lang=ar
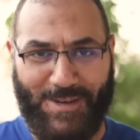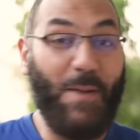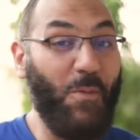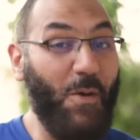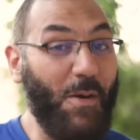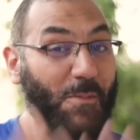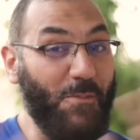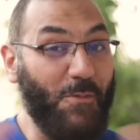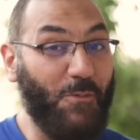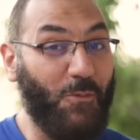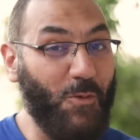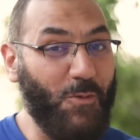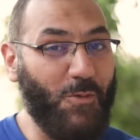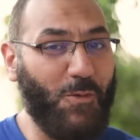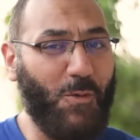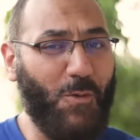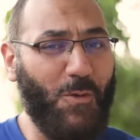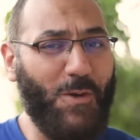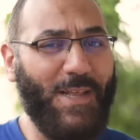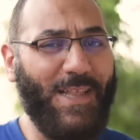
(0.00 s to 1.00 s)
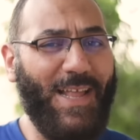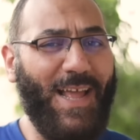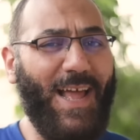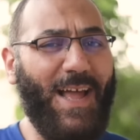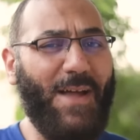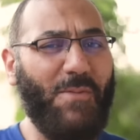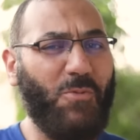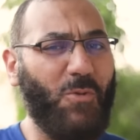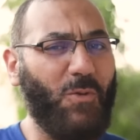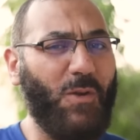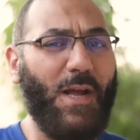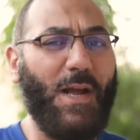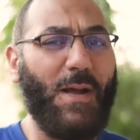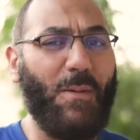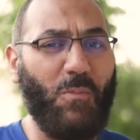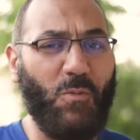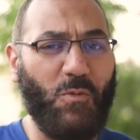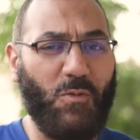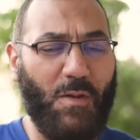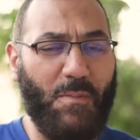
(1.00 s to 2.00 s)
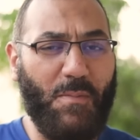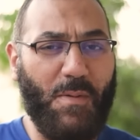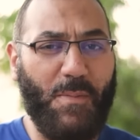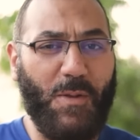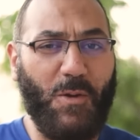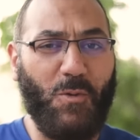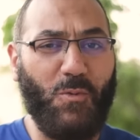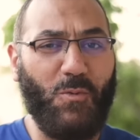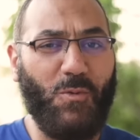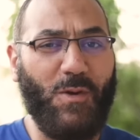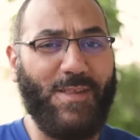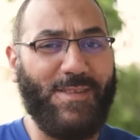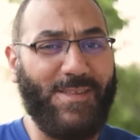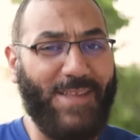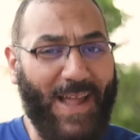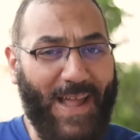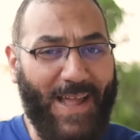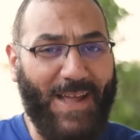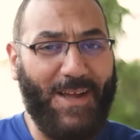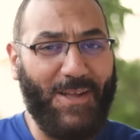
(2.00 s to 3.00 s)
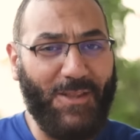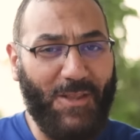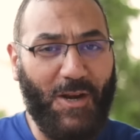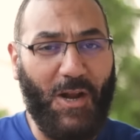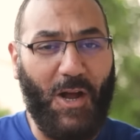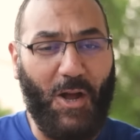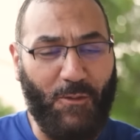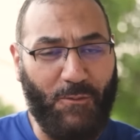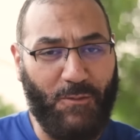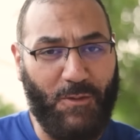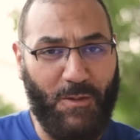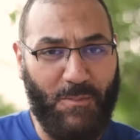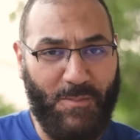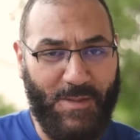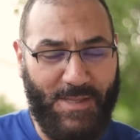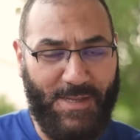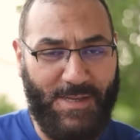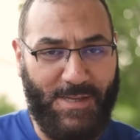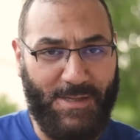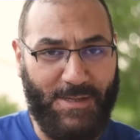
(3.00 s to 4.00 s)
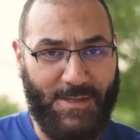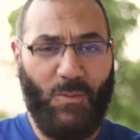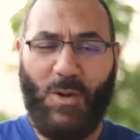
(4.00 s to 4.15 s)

المهم في وسط كل ده عبد الله كان مصمم انه يستحق درجه افضل من دي